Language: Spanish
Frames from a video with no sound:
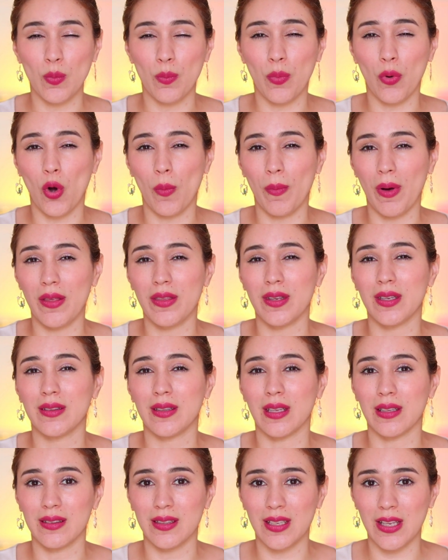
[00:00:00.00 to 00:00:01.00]
un poco más
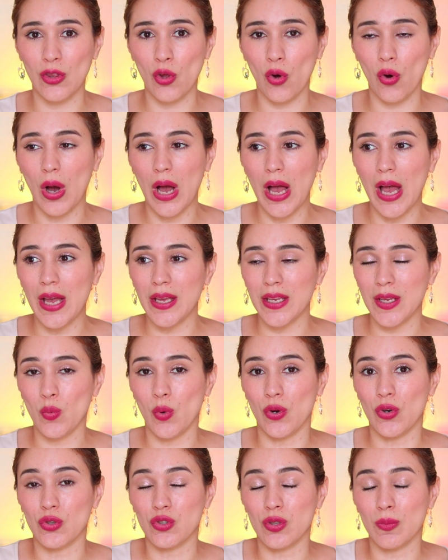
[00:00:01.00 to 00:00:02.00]
distendido y bueno,